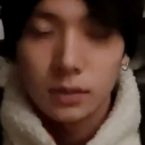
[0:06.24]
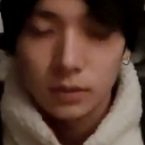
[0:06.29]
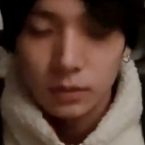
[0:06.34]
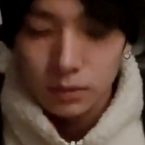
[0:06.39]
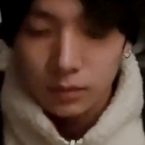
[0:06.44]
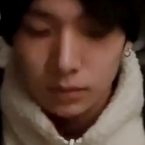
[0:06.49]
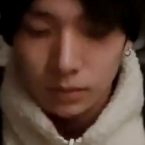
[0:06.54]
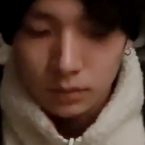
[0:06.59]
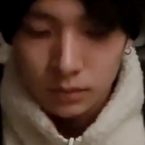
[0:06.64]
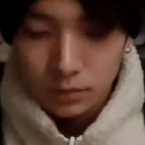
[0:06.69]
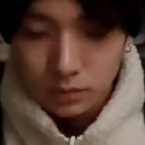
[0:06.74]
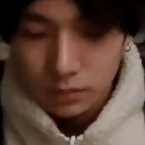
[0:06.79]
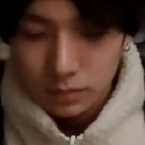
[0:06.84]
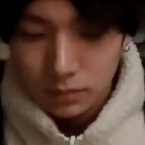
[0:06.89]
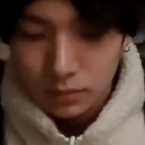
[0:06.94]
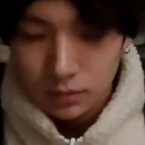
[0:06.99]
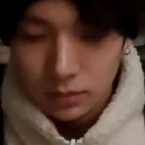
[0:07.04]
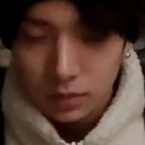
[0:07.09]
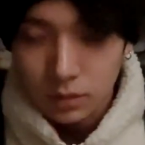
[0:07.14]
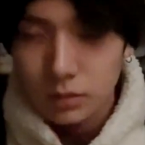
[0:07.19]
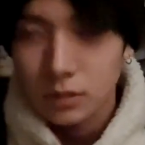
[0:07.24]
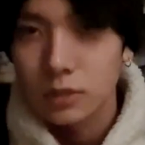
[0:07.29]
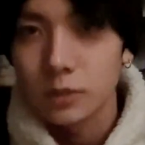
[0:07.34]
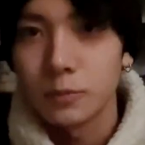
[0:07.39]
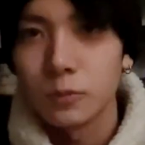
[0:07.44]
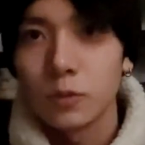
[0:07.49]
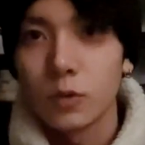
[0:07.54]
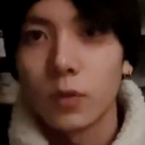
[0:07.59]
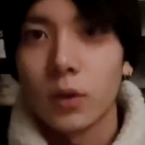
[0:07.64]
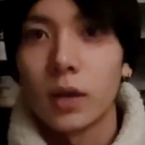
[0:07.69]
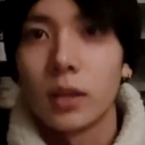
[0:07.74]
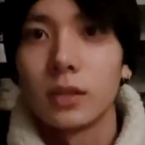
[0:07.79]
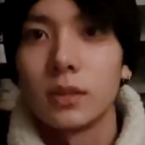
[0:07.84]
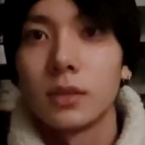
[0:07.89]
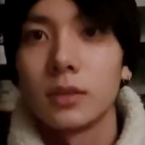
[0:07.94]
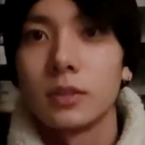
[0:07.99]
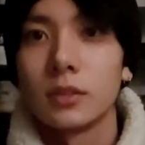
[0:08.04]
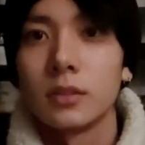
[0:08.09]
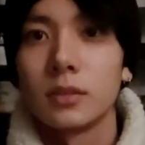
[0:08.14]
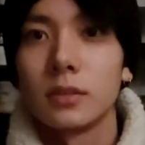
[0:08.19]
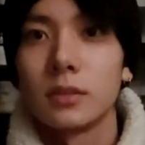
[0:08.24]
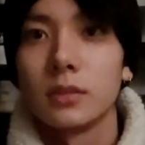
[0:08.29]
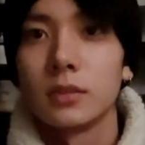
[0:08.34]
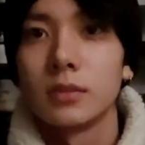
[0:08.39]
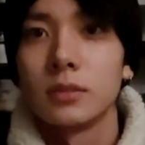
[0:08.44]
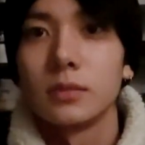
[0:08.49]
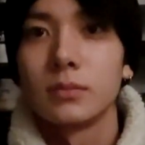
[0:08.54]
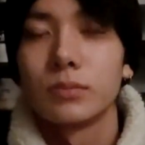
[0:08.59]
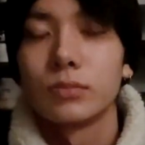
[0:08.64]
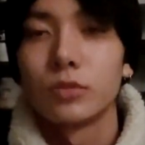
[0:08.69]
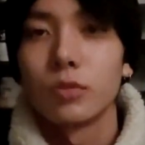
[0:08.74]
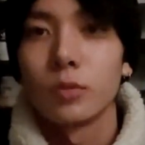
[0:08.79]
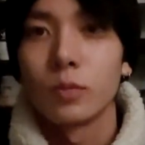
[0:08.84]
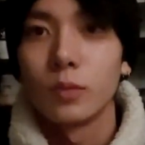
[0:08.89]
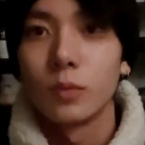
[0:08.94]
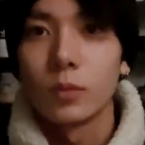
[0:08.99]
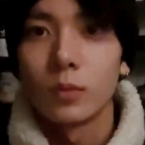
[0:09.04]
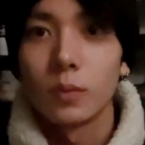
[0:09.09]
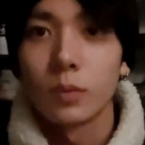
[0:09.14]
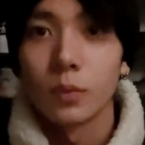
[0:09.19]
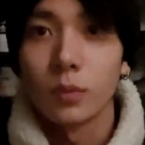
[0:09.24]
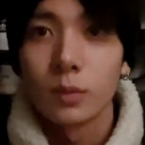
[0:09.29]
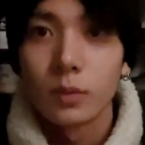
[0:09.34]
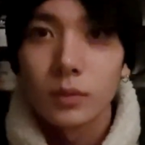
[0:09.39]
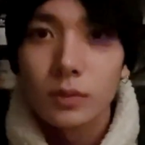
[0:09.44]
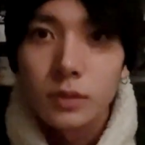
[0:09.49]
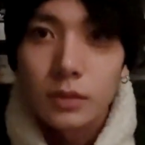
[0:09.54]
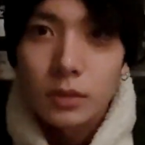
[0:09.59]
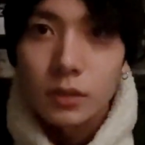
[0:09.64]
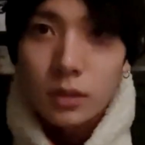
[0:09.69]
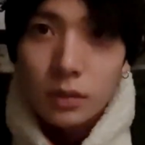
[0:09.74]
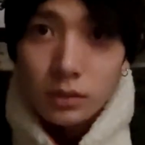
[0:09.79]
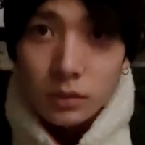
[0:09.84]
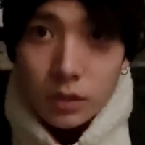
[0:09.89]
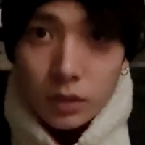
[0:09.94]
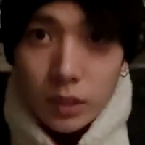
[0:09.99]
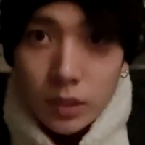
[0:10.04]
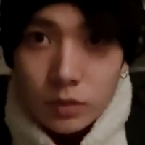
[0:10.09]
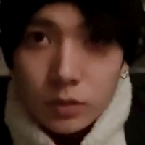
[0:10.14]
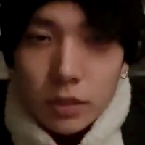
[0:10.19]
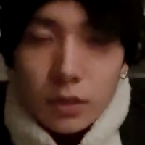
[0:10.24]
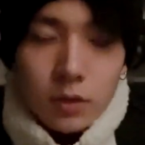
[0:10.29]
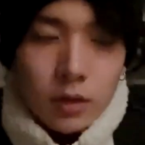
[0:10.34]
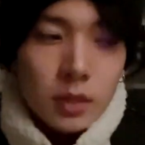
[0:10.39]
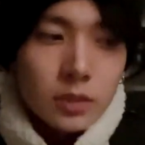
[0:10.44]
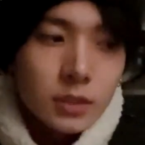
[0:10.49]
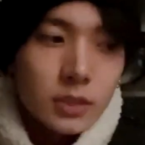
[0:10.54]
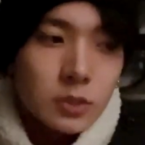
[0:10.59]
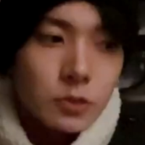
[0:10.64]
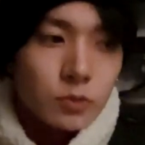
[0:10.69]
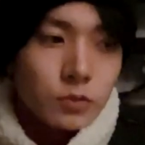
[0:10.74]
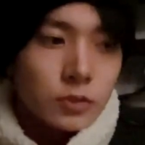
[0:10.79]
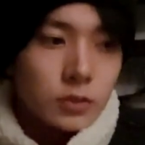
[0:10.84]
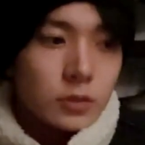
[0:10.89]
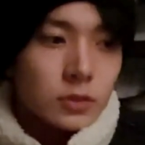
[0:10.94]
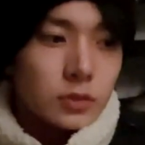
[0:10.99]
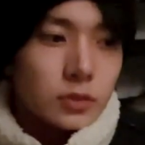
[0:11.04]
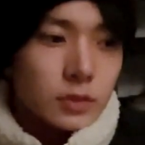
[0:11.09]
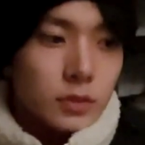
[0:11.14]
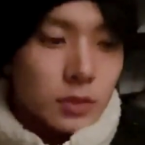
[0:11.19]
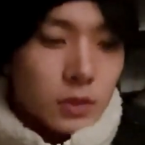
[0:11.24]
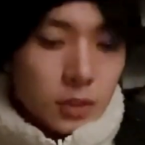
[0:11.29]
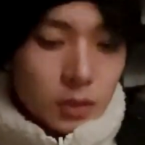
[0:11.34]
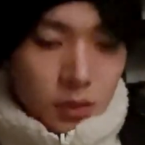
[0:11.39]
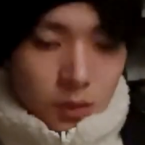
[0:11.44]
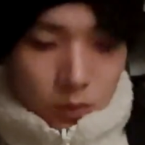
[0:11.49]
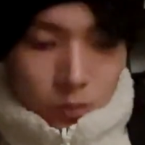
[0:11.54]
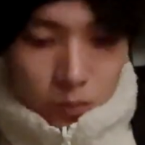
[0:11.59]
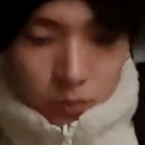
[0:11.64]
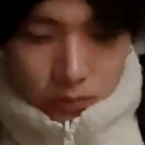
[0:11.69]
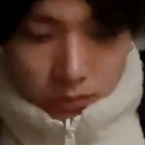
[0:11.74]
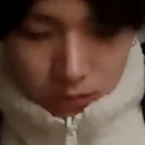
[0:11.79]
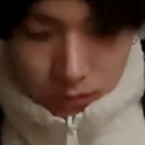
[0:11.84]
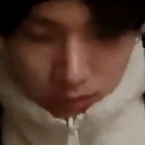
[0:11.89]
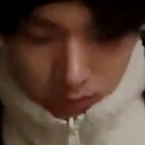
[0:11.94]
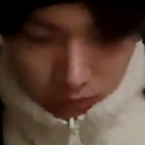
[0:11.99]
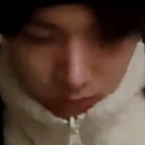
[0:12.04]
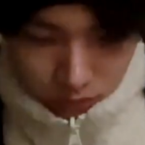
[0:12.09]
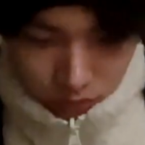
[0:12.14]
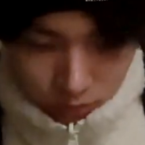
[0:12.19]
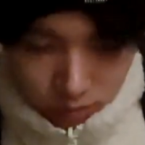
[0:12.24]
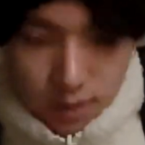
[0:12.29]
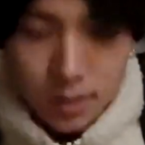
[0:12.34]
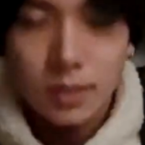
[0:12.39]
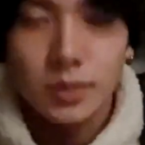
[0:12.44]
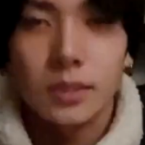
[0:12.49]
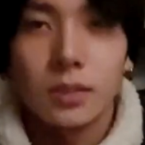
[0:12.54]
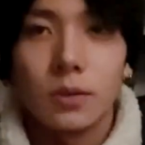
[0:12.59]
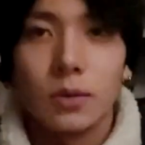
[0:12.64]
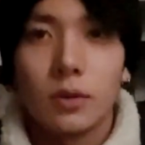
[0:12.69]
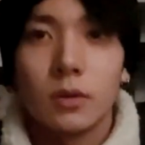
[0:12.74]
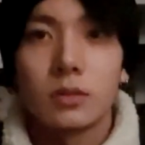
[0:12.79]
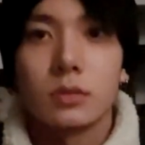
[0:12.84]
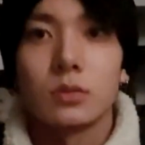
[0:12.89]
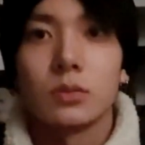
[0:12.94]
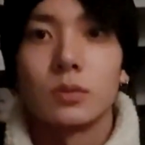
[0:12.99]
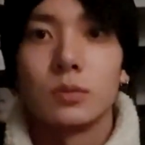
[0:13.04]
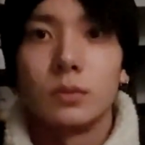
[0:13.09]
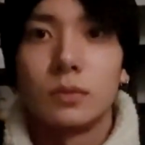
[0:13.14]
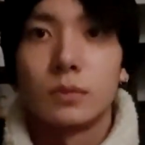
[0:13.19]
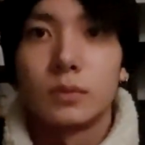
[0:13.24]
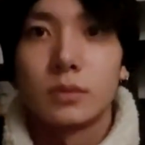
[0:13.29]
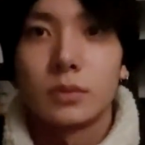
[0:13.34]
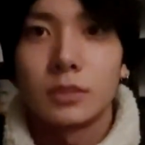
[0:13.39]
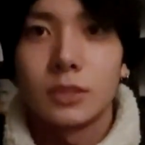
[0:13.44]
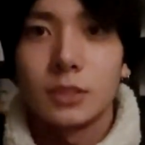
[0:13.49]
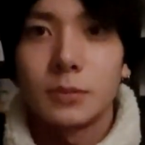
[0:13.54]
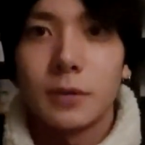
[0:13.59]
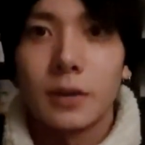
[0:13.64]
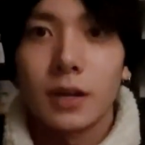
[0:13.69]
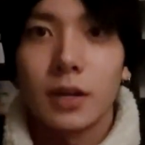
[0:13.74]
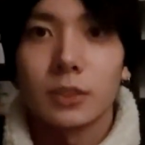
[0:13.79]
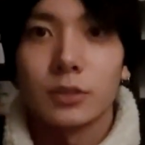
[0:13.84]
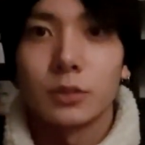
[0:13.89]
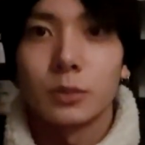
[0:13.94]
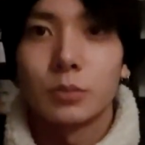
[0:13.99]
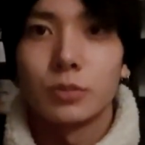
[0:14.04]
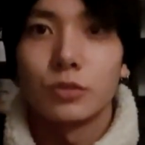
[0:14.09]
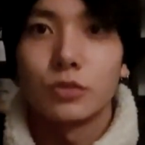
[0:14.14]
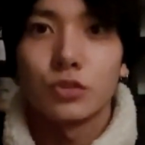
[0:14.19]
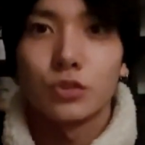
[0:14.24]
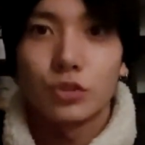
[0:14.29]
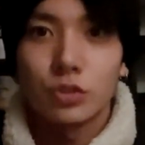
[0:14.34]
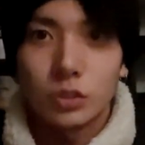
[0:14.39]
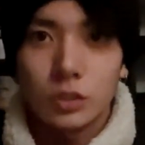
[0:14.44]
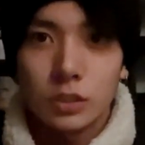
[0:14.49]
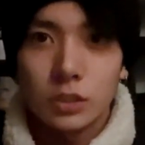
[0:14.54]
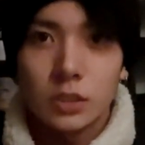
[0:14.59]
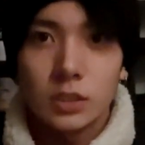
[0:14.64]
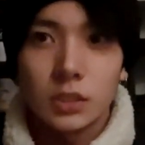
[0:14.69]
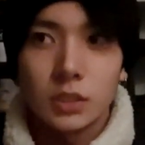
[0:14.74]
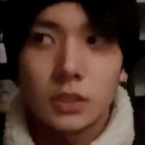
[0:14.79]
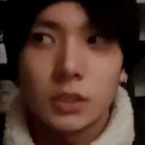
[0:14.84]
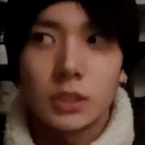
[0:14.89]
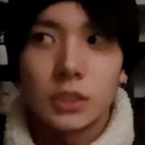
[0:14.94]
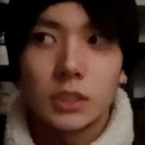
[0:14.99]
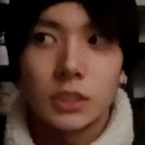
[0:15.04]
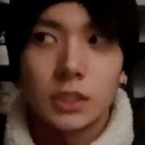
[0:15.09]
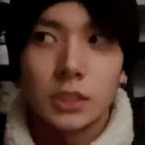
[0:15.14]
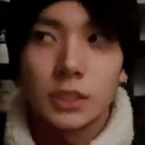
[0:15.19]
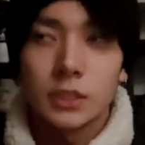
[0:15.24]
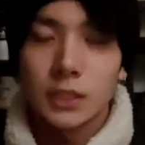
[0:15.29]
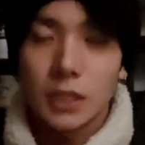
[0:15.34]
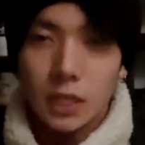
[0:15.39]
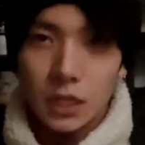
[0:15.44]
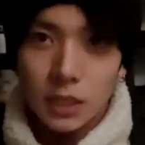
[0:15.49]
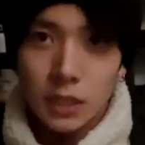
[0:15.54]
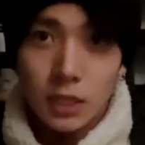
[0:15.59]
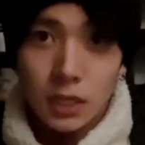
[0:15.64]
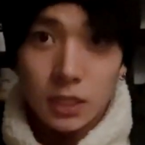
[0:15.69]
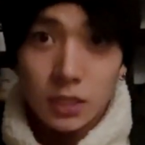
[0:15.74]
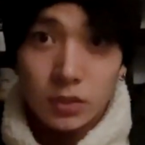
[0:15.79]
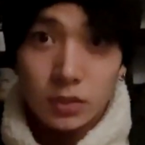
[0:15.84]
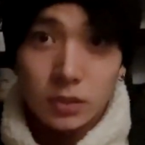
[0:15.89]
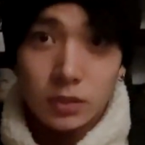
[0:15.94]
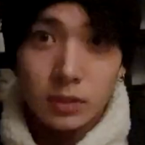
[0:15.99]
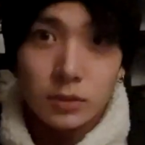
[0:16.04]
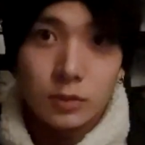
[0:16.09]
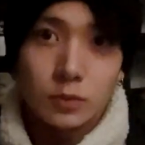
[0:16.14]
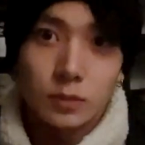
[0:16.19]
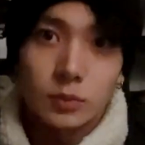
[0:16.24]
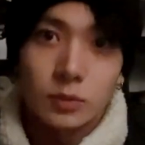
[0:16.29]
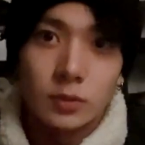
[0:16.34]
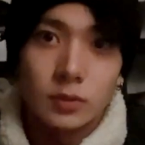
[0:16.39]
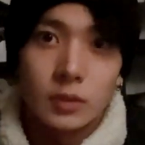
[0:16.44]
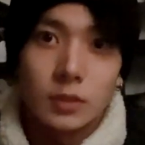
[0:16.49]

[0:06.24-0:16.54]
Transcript: 어, 난 짐도 안 풀고 이렇게 영상이 촬영한 이유는 오늘 휴가가 생겨가지고 집에 가서 푹 쉬는 날이다 그래서